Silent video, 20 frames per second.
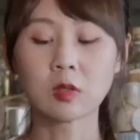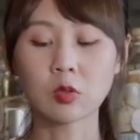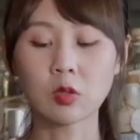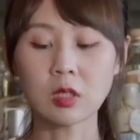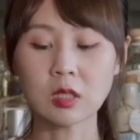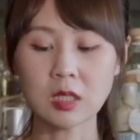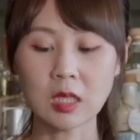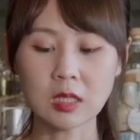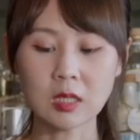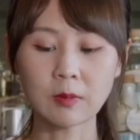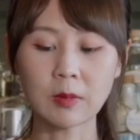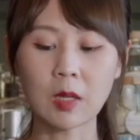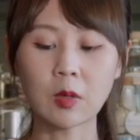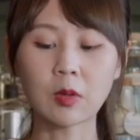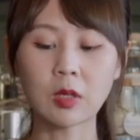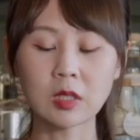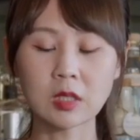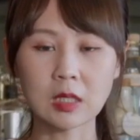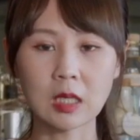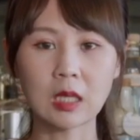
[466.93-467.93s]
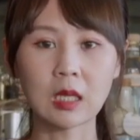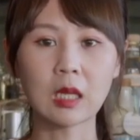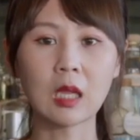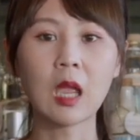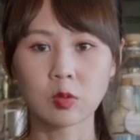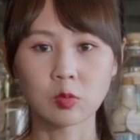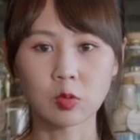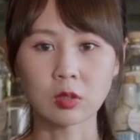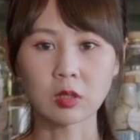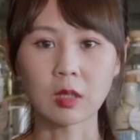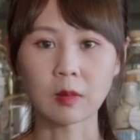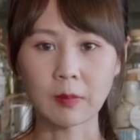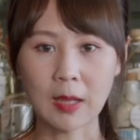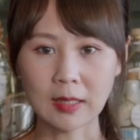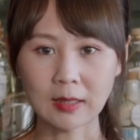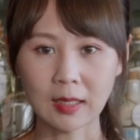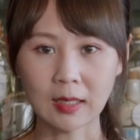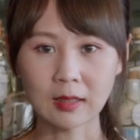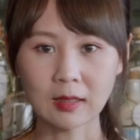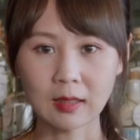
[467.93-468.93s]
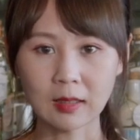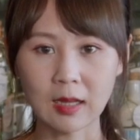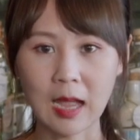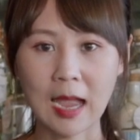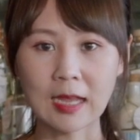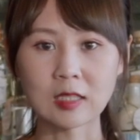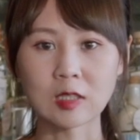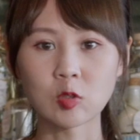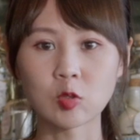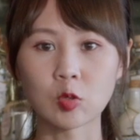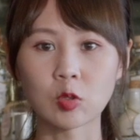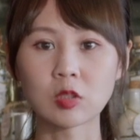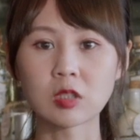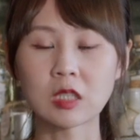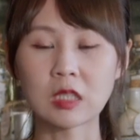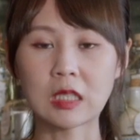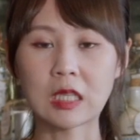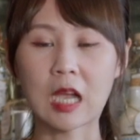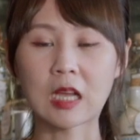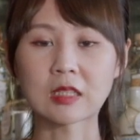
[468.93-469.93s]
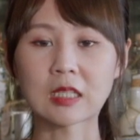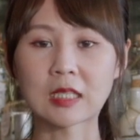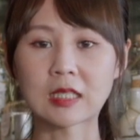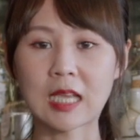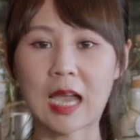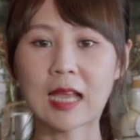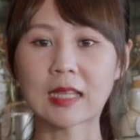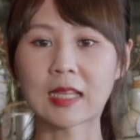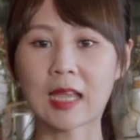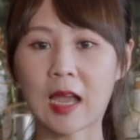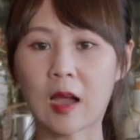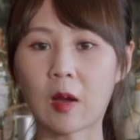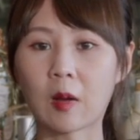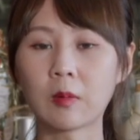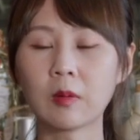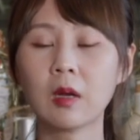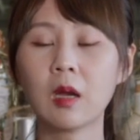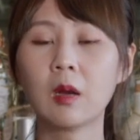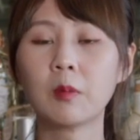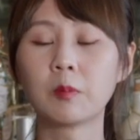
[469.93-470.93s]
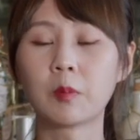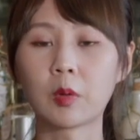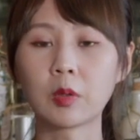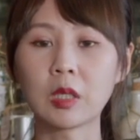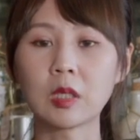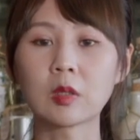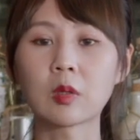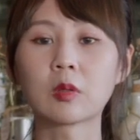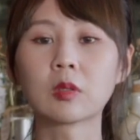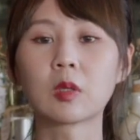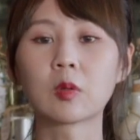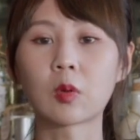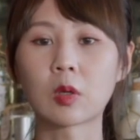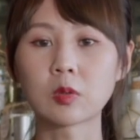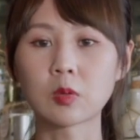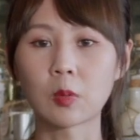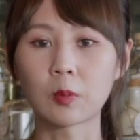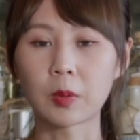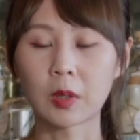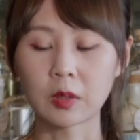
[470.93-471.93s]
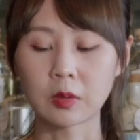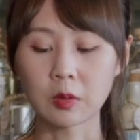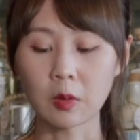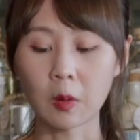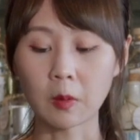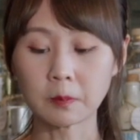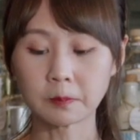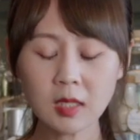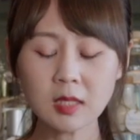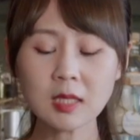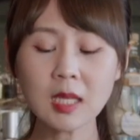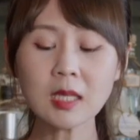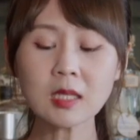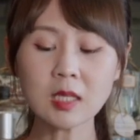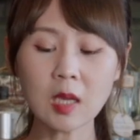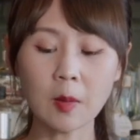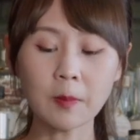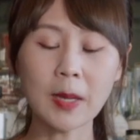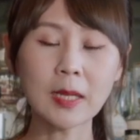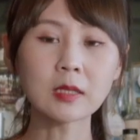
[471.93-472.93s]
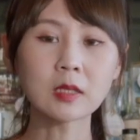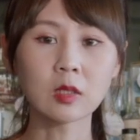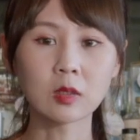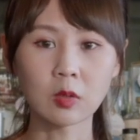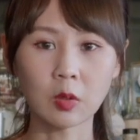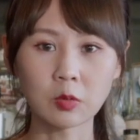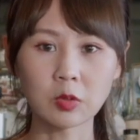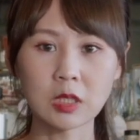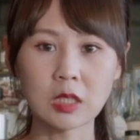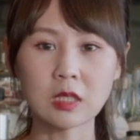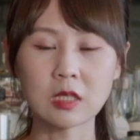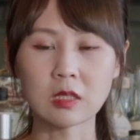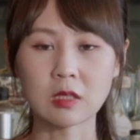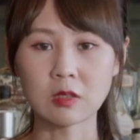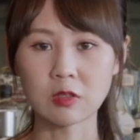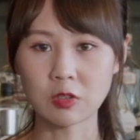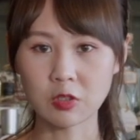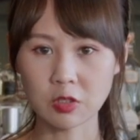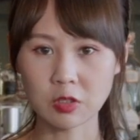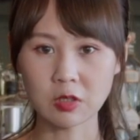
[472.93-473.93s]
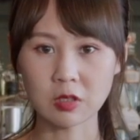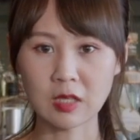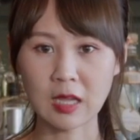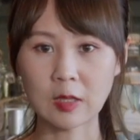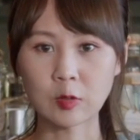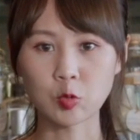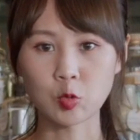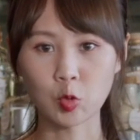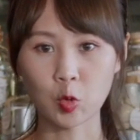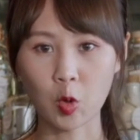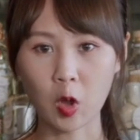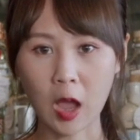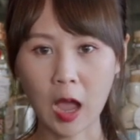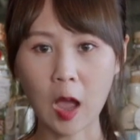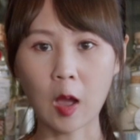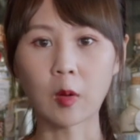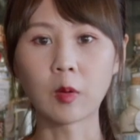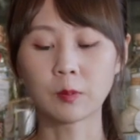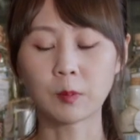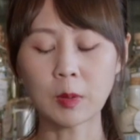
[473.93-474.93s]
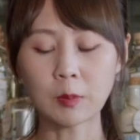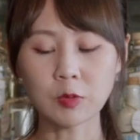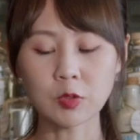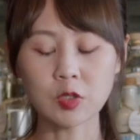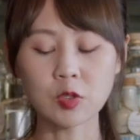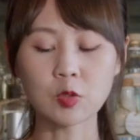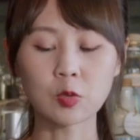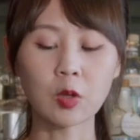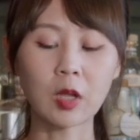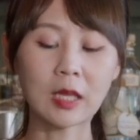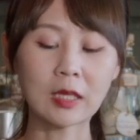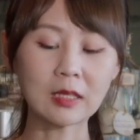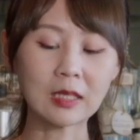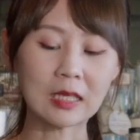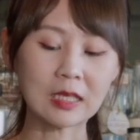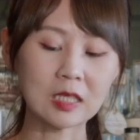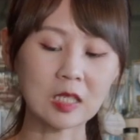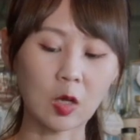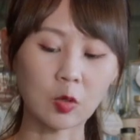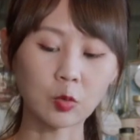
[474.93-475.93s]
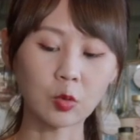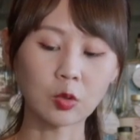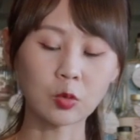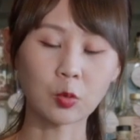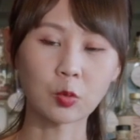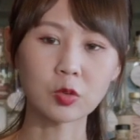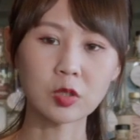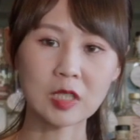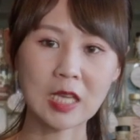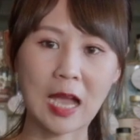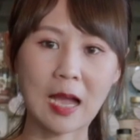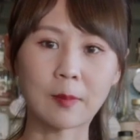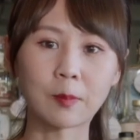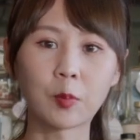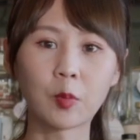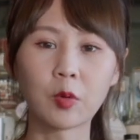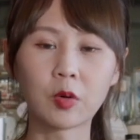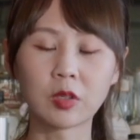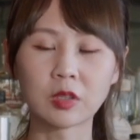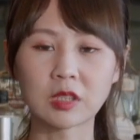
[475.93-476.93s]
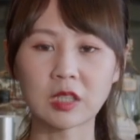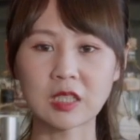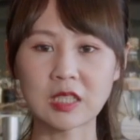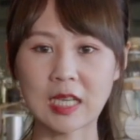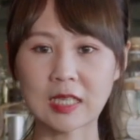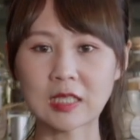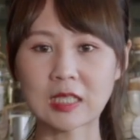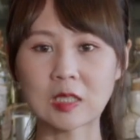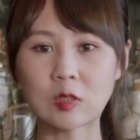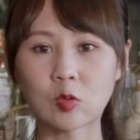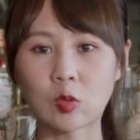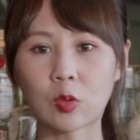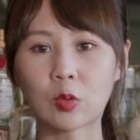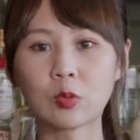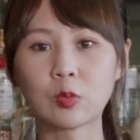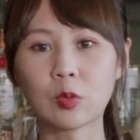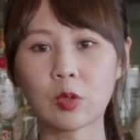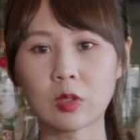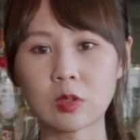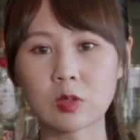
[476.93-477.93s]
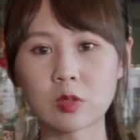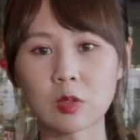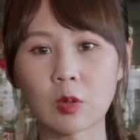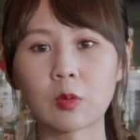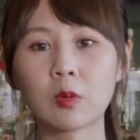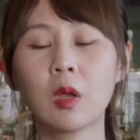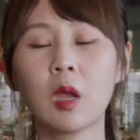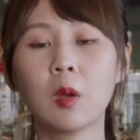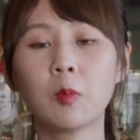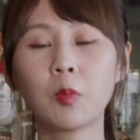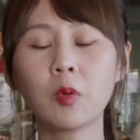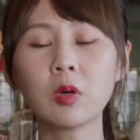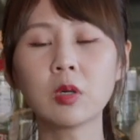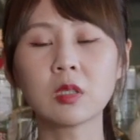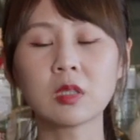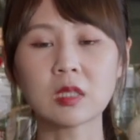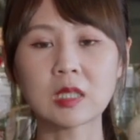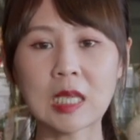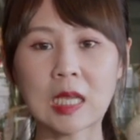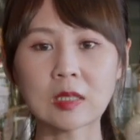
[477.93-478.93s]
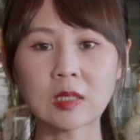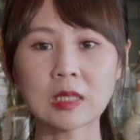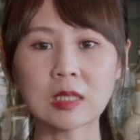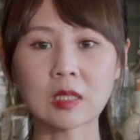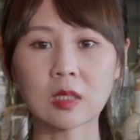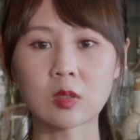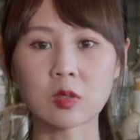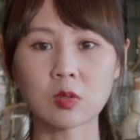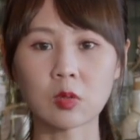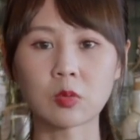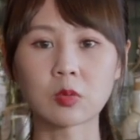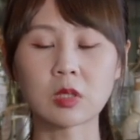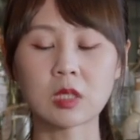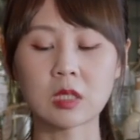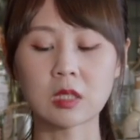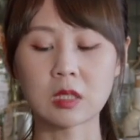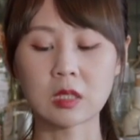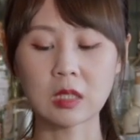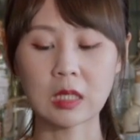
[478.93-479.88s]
所以在这边会建议所有的把天的，还是说自己要在家调。摩 t 豆的观众朋友，在搅拌这个东西，其实适量就好，并不是说，哎，你搅越多下，薄荷的香气就会越重。薄荷香气的重，其实